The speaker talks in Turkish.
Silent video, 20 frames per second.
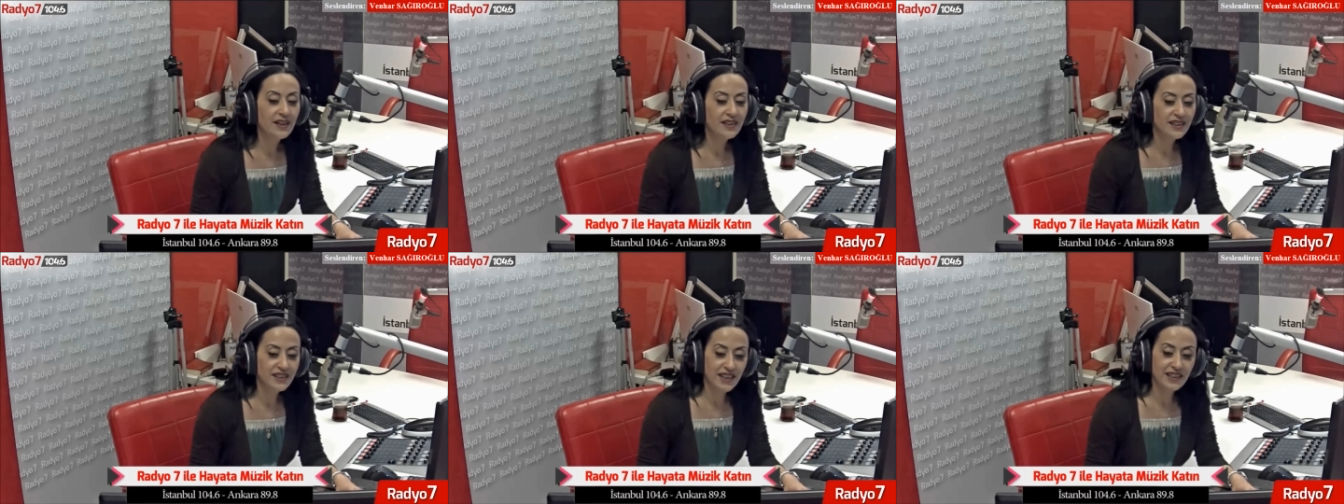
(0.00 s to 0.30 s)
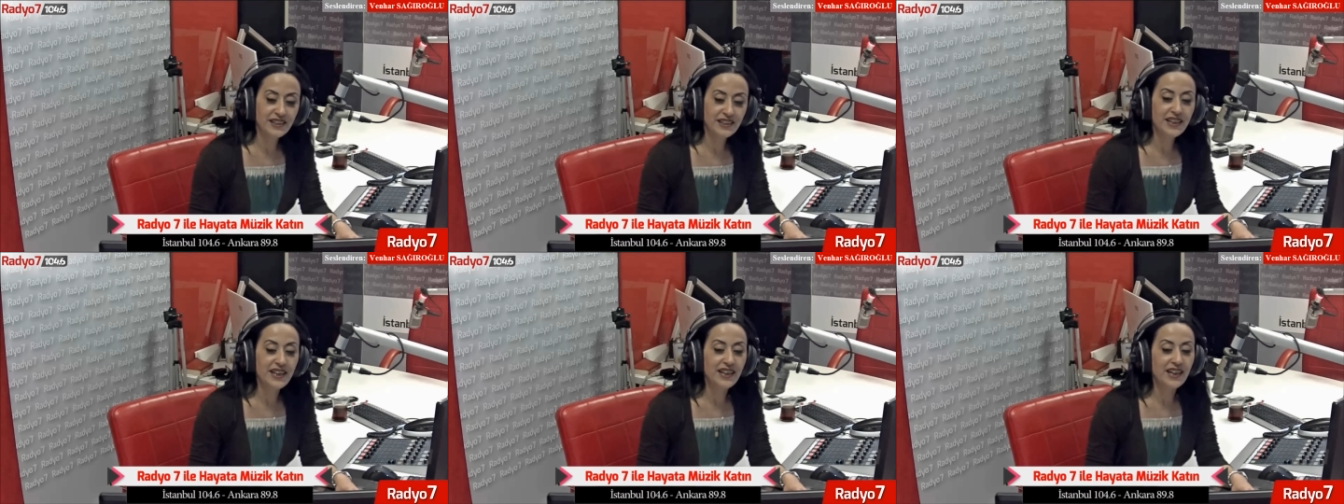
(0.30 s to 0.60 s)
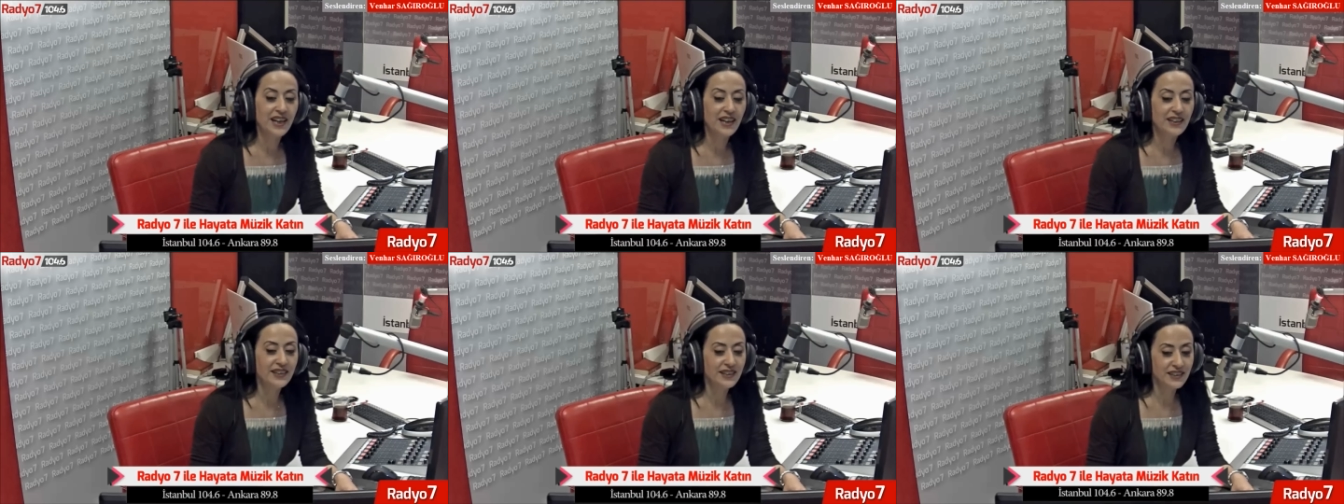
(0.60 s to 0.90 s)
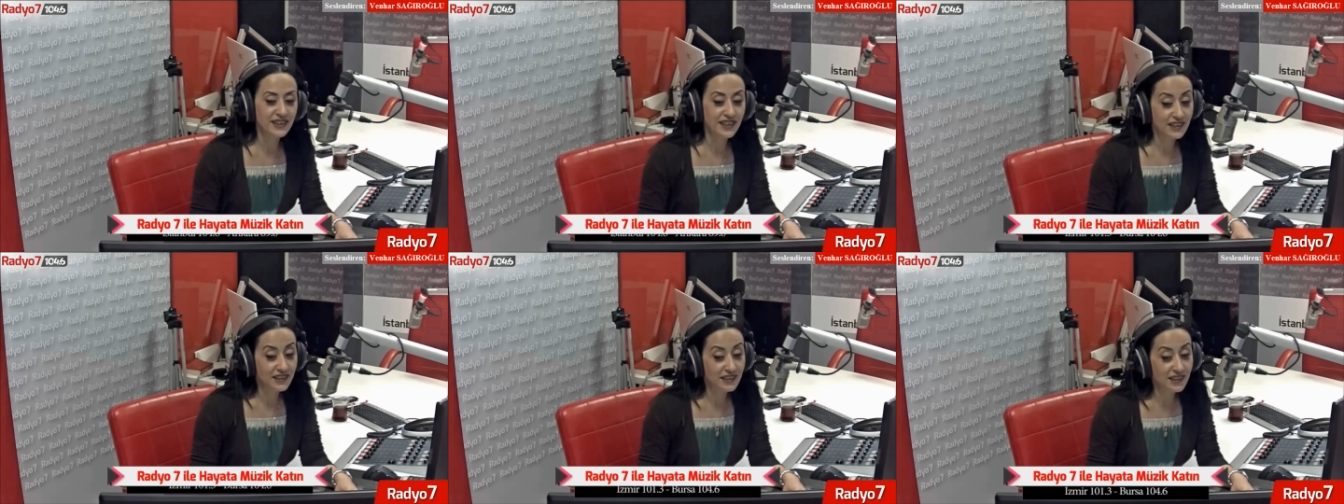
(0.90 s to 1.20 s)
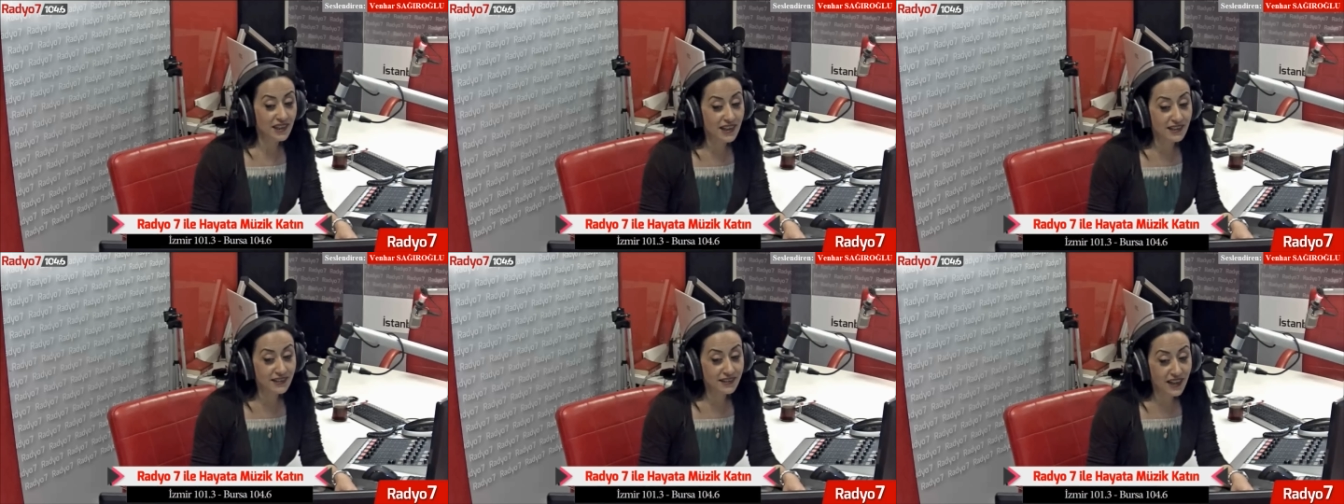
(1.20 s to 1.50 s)
Yanına kaldı
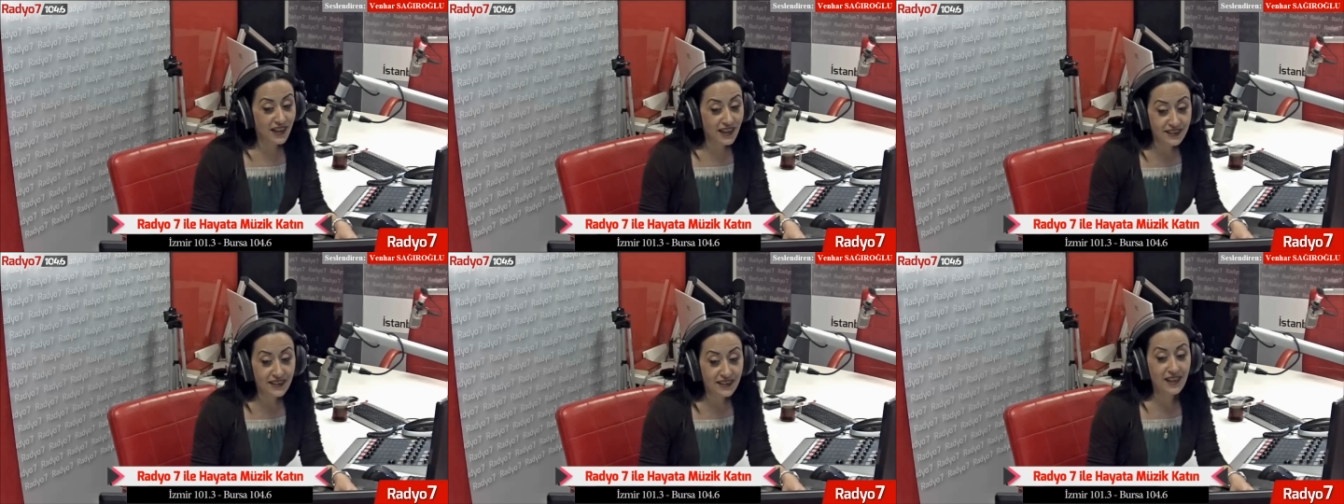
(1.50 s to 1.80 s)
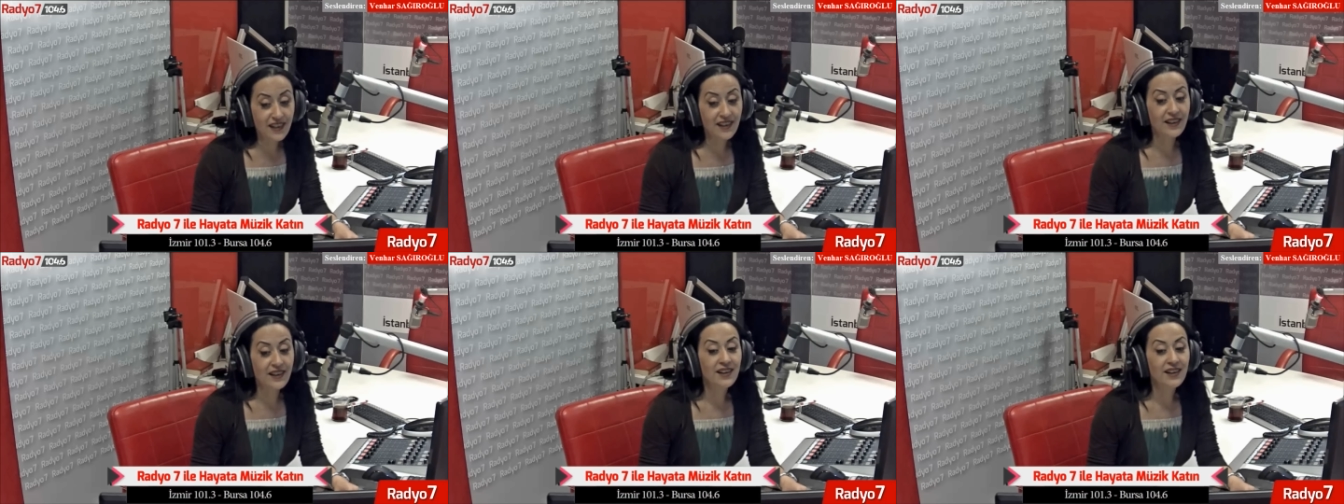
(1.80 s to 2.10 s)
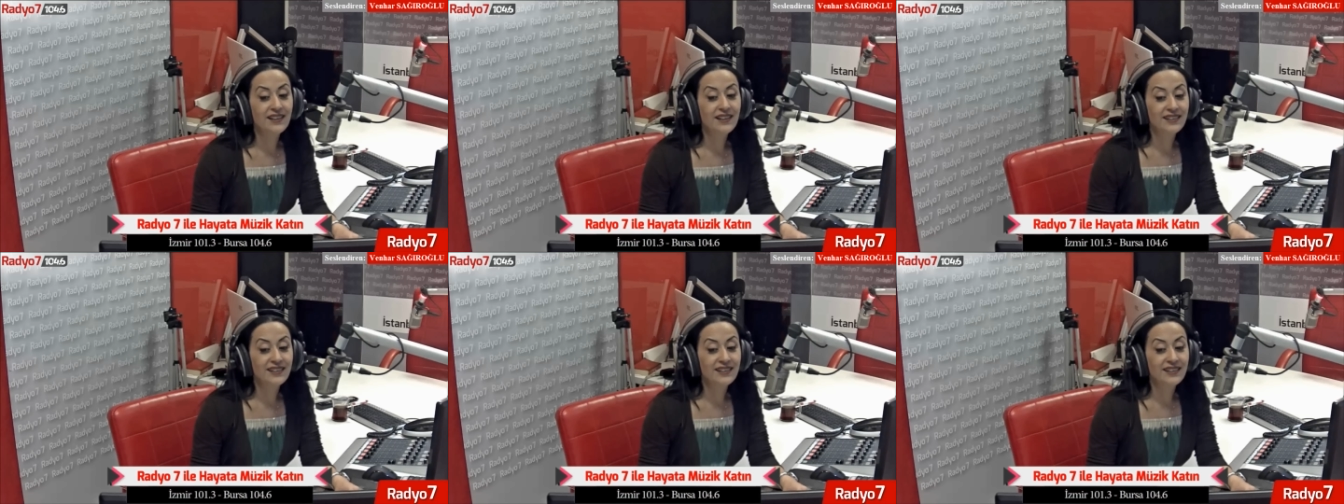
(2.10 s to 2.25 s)
sanılanlar da